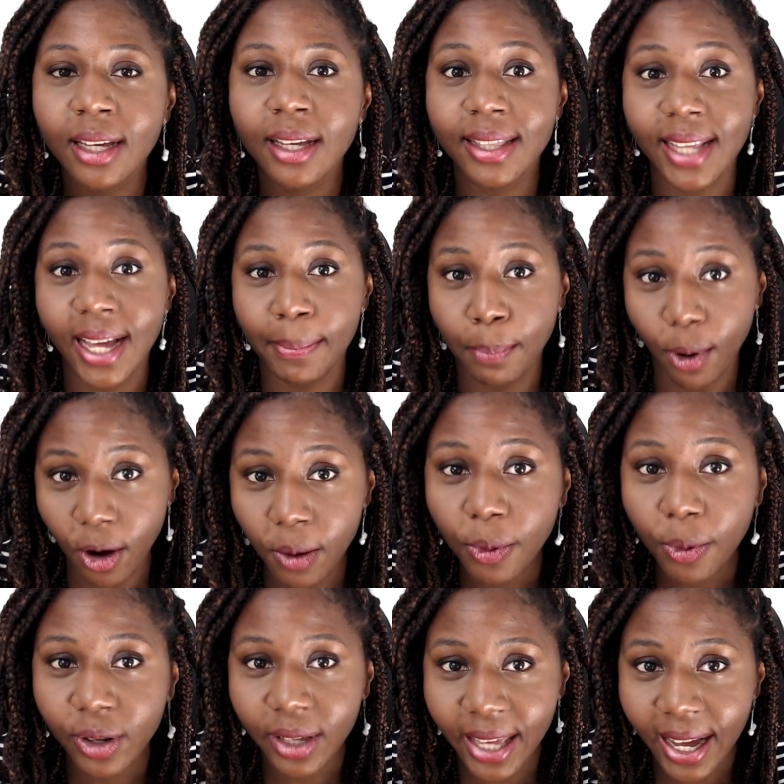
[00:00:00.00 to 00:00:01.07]
ta propre
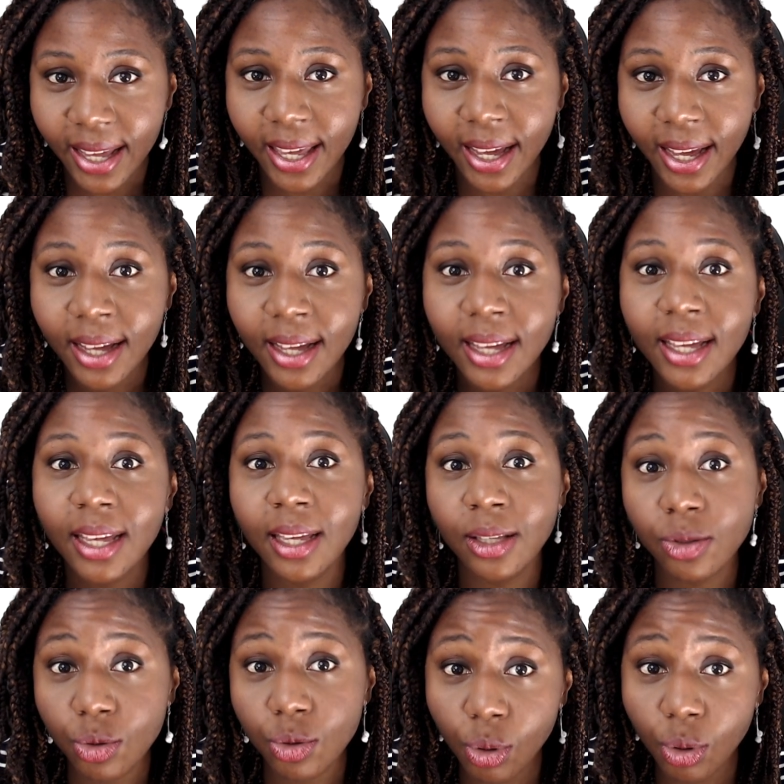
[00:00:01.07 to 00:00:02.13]
carrière et
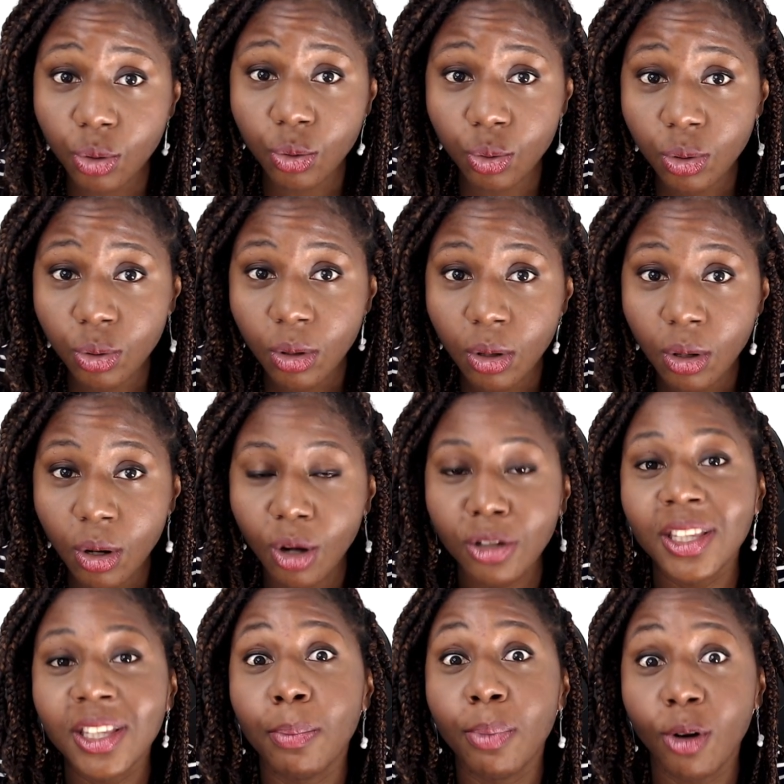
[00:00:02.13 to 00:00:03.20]
surtout en
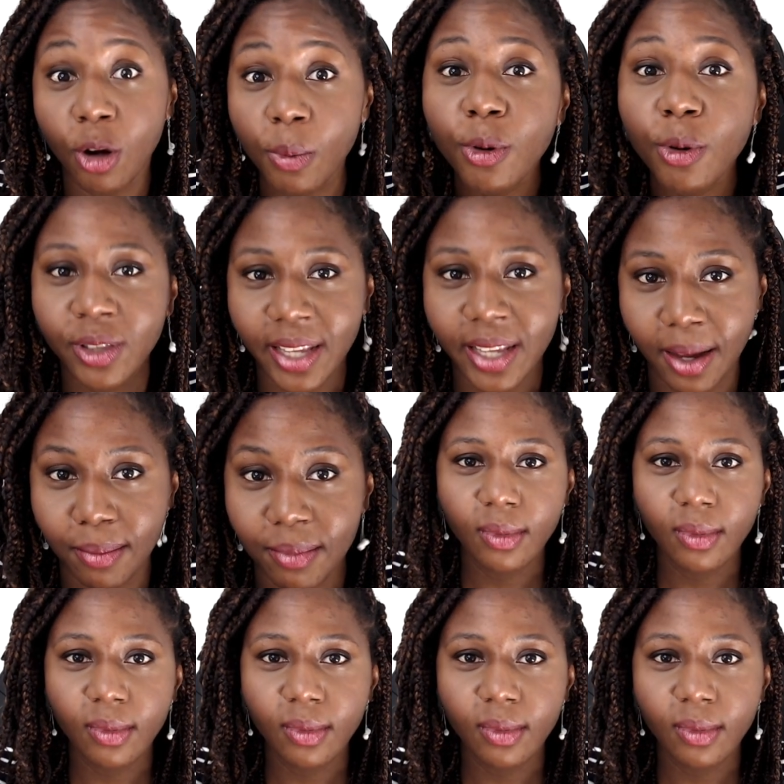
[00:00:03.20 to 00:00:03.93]
tes propres termes.